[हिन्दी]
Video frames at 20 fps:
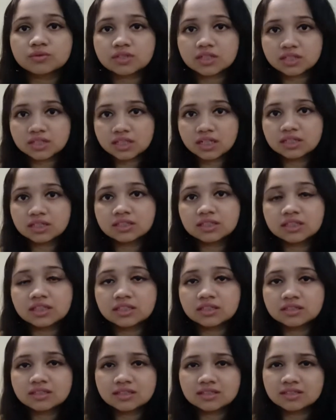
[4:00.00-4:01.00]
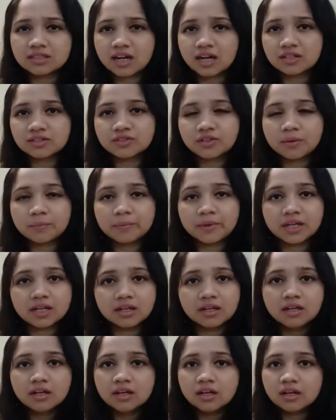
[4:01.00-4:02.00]
उसके साथ तीन से चार ड्रॉप मैं
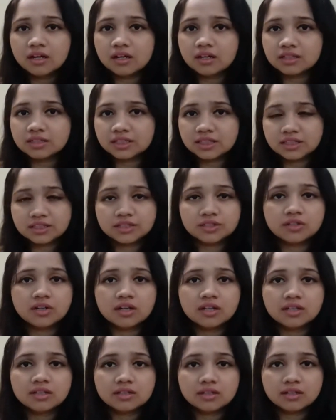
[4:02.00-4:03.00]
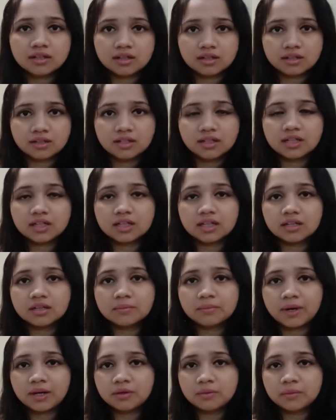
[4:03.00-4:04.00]
टी ट्री ऑयल लेके
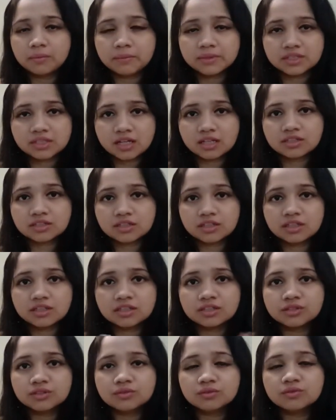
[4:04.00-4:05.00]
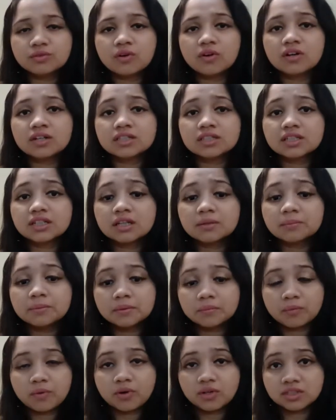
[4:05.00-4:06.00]
बालों में मसाज कर लेती हूँ और ये
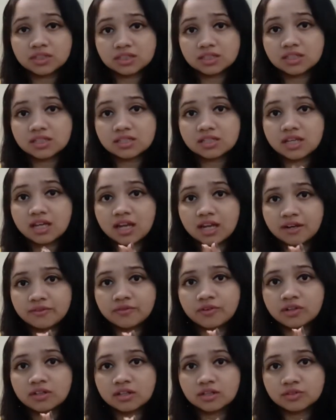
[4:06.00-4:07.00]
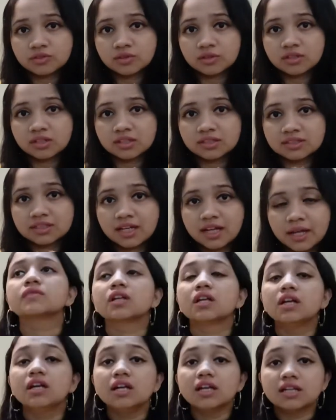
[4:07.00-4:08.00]
भी बहुत अच्छे से हेयर फॉल कंट्रोल करता है
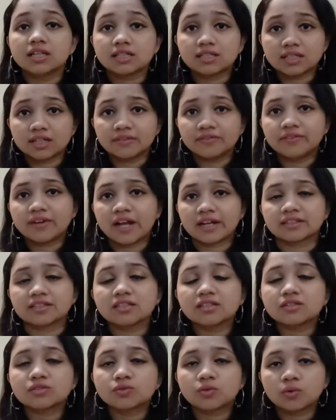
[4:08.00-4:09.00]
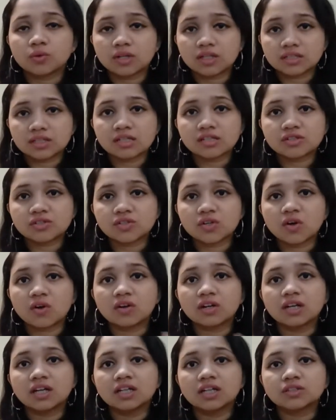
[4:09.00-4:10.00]
इसका फ्रैगनेंस थोड़ा सा
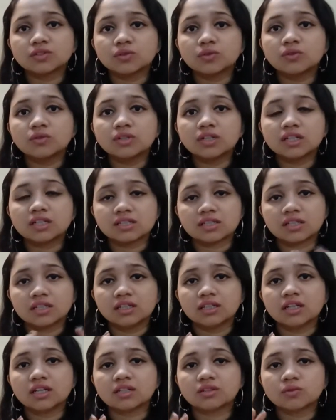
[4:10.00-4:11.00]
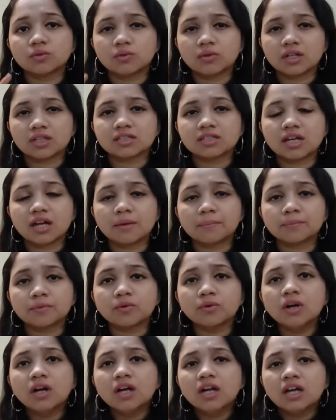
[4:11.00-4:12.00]
स्ट्रॉन्ग है तो इसके लिए थोड़ा सा आपको